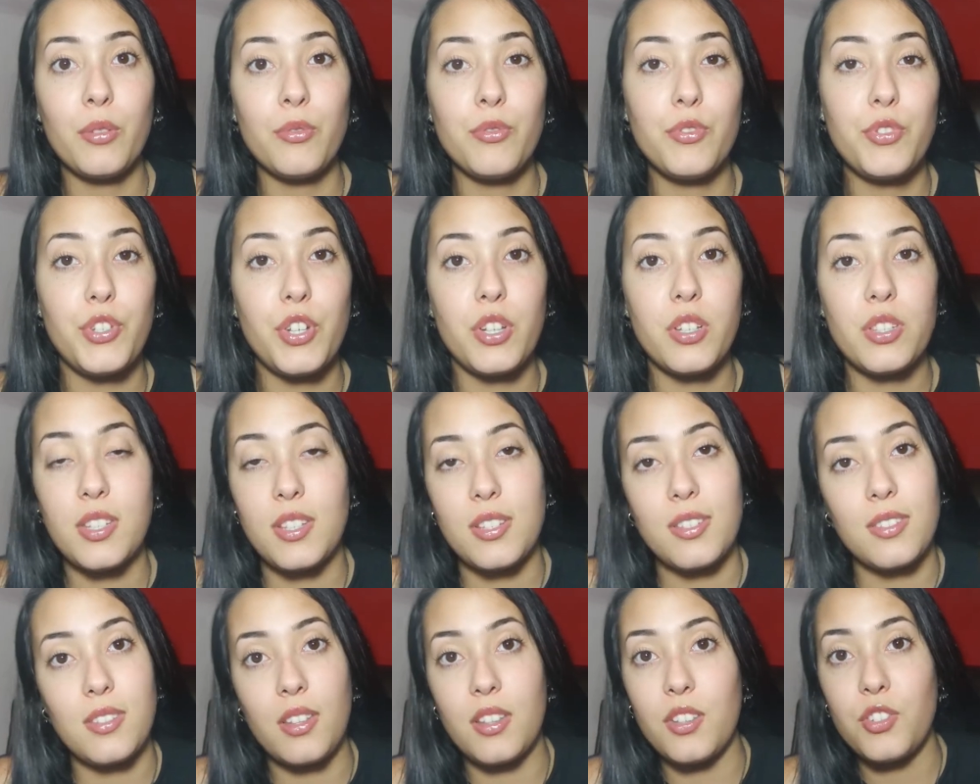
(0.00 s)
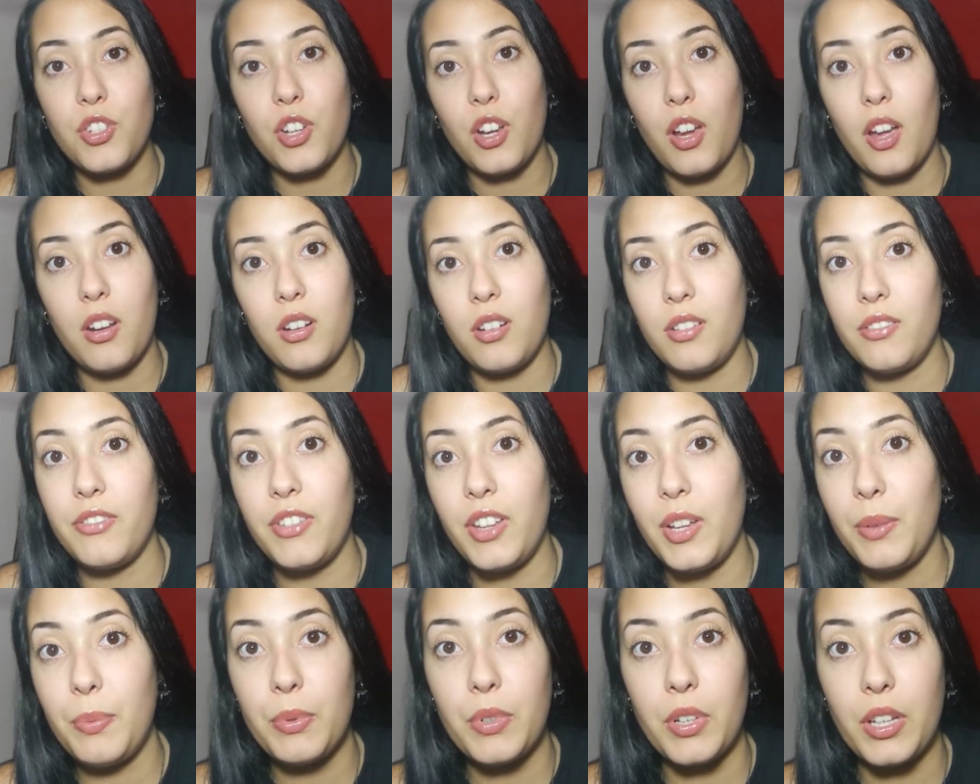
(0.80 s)
um dia, vocês nem chegaram a
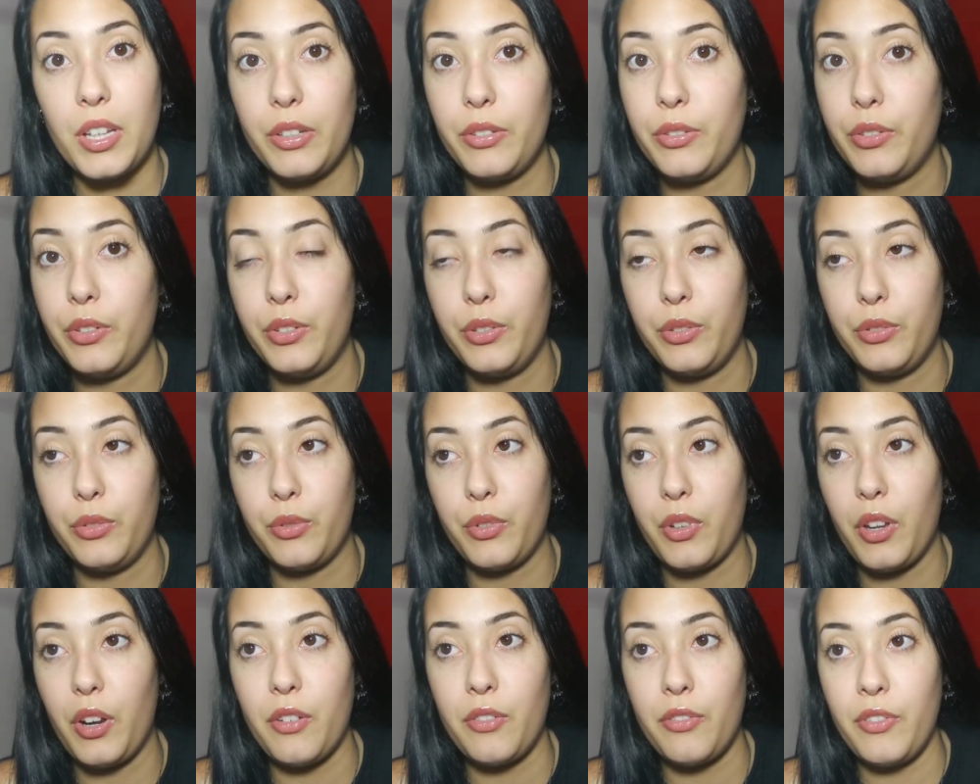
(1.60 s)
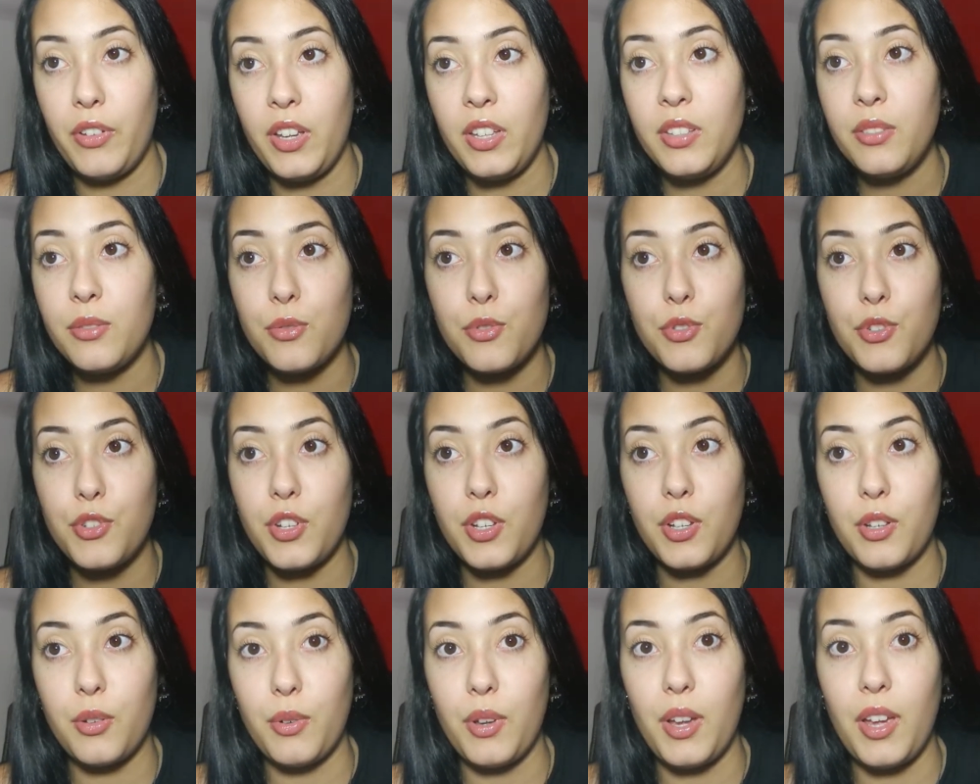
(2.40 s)
ver porque eu, eu não gravei no dia
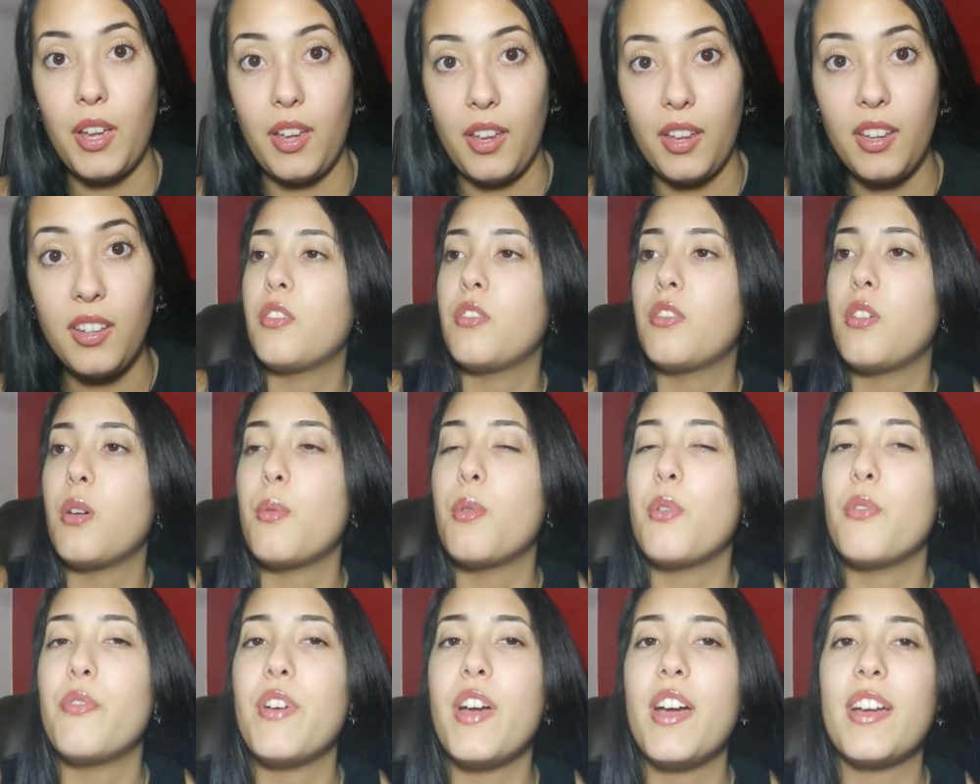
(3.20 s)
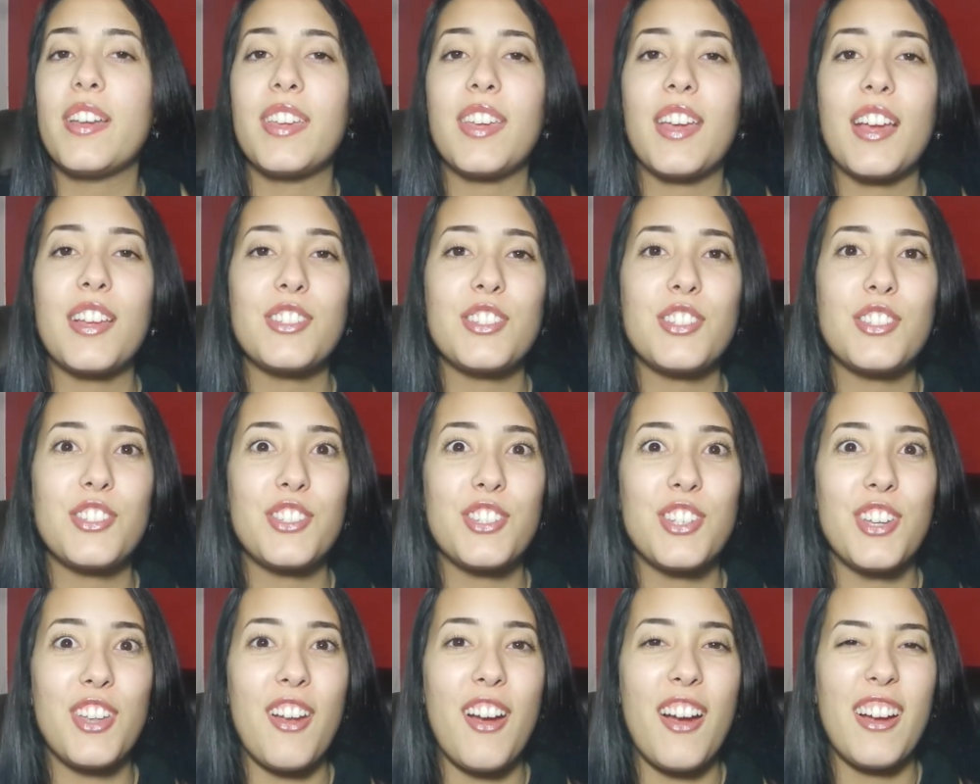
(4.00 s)
que eu errei. Vamos ver o que a gente
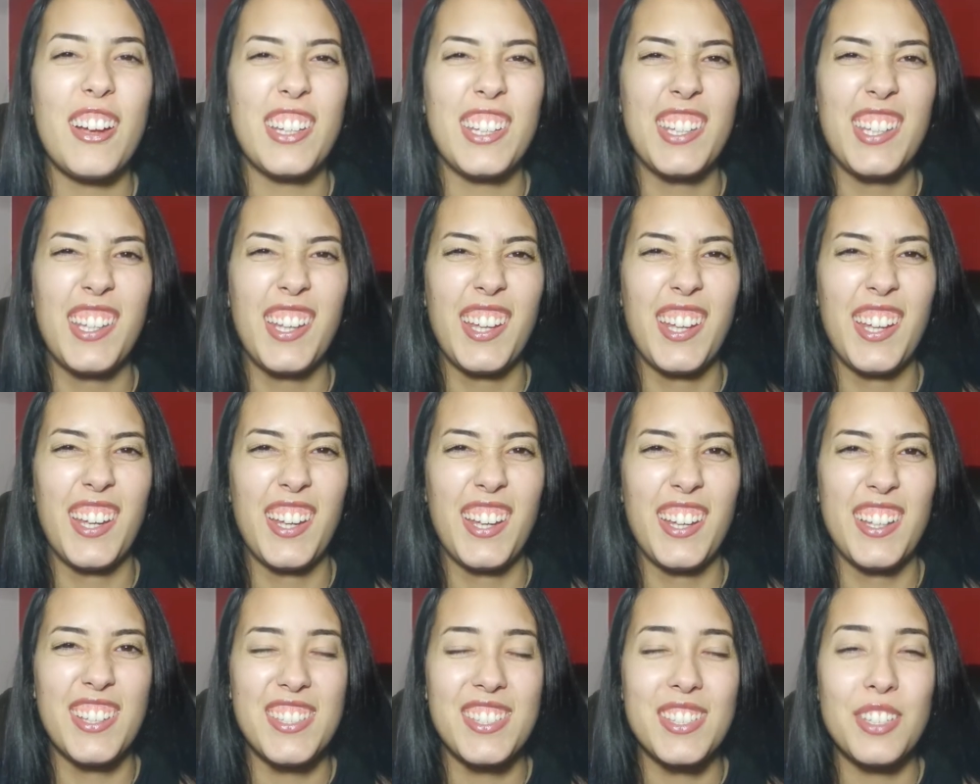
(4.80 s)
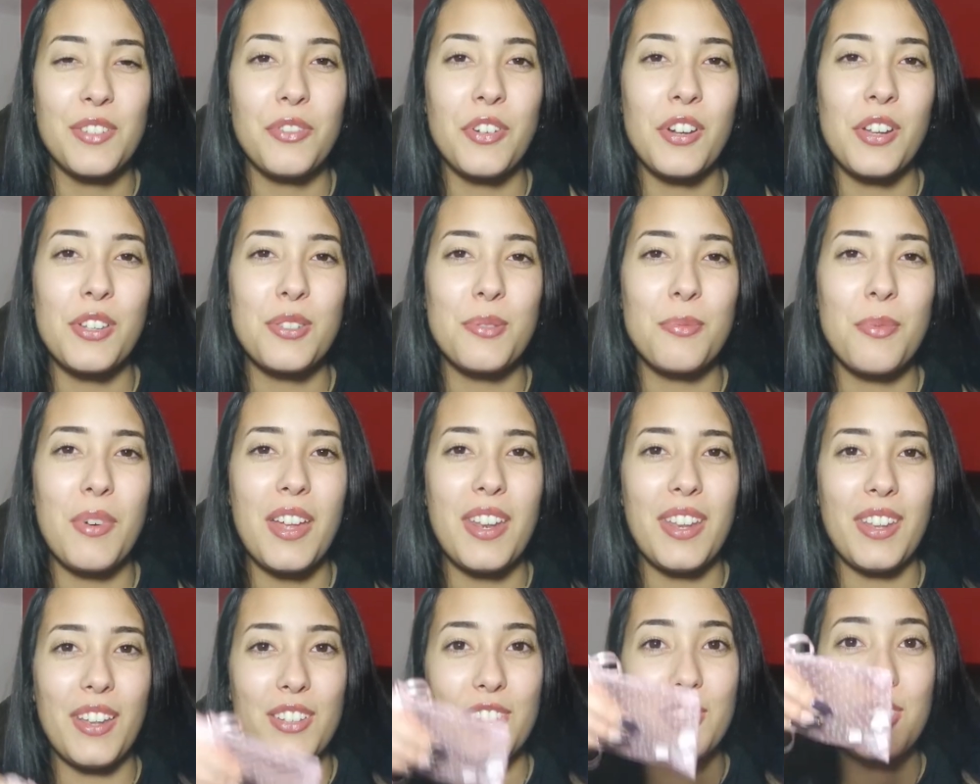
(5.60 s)
tirou aqui. Se não for azul
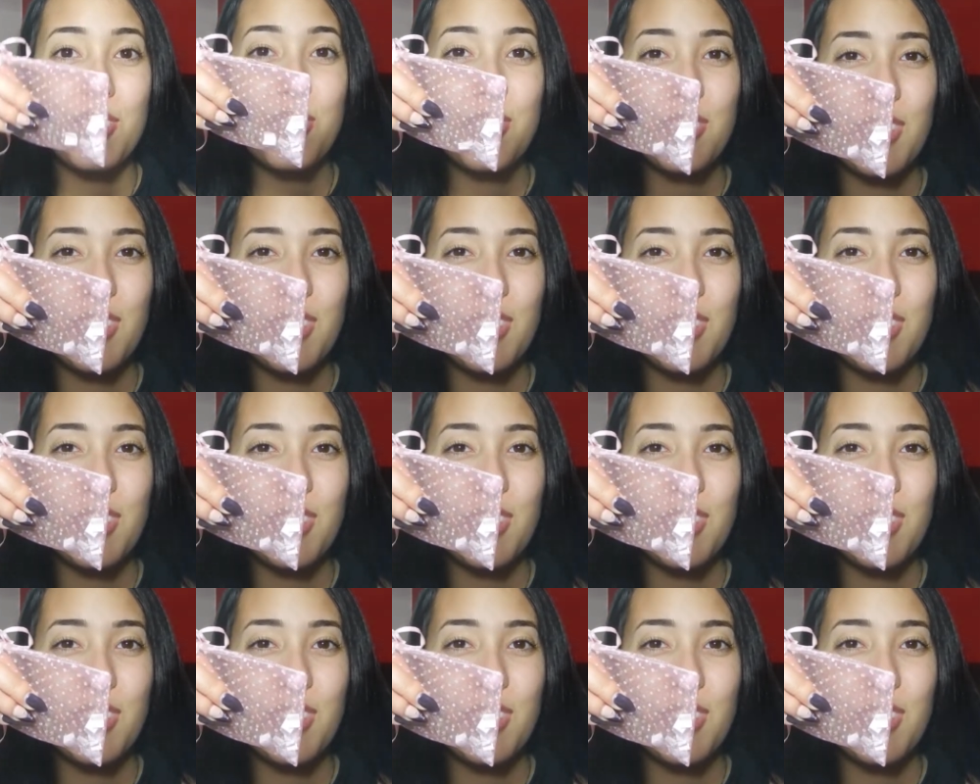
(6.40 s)
marinho, a gente